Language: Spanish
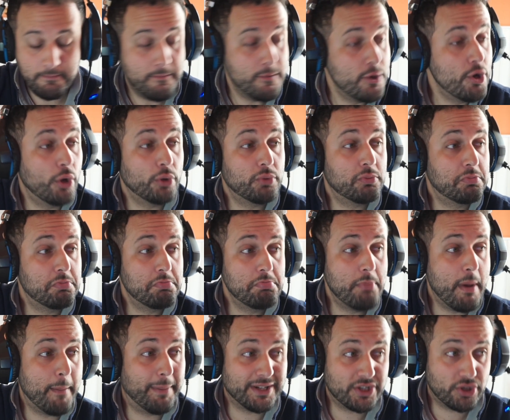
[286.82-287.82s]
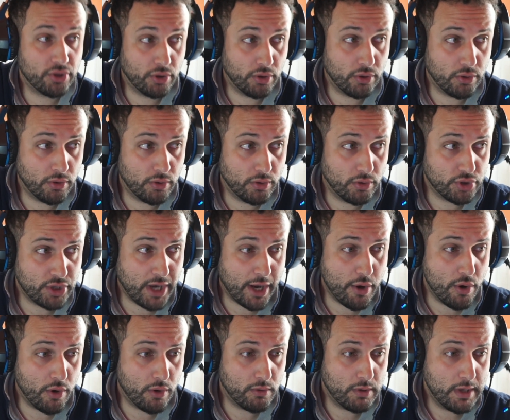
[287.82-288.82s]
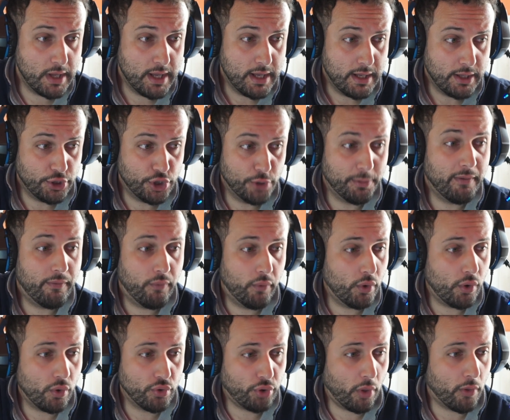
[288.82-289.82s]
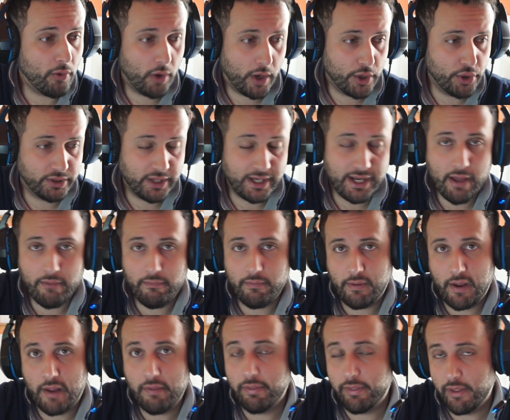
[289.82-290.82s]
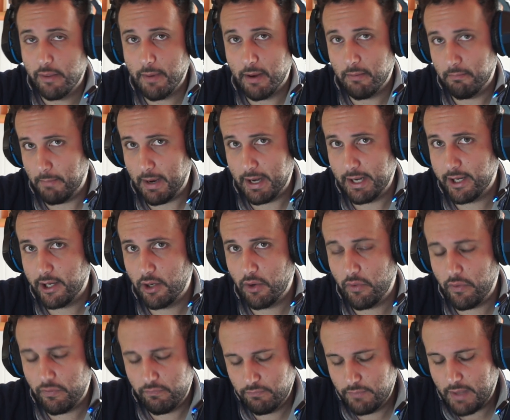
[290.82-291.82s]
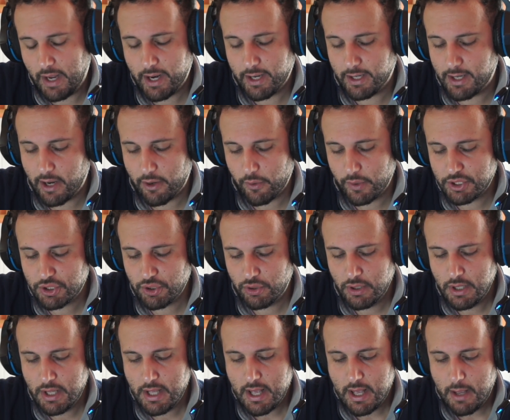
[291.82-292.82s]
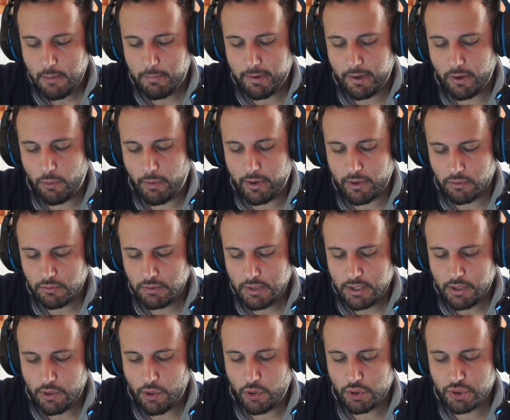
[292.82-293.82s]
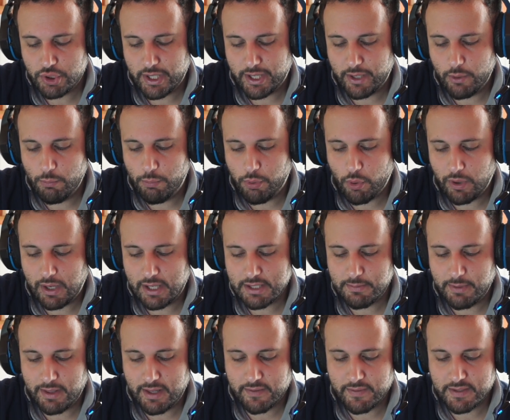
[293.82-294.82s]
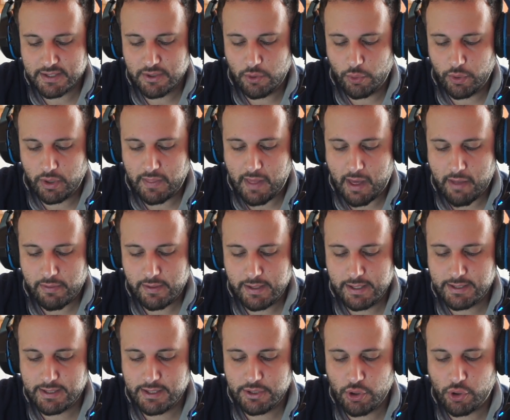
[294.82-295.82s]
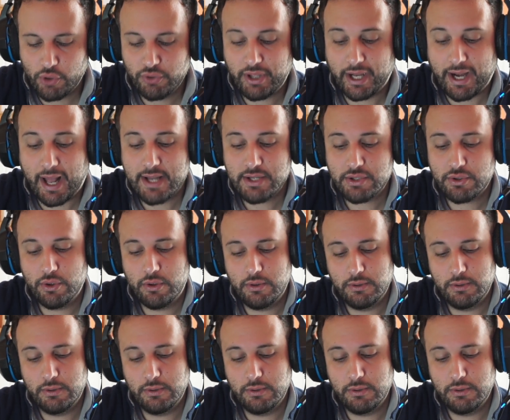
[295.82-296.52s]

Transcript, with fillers: no me pasó, o sea, no, yo me fui con todo lo que yo tenía encima, ¿vale? Quiero dejar claro eso, pero bueno, no seguí un poco las medidas de seguridad y si yo contara esto...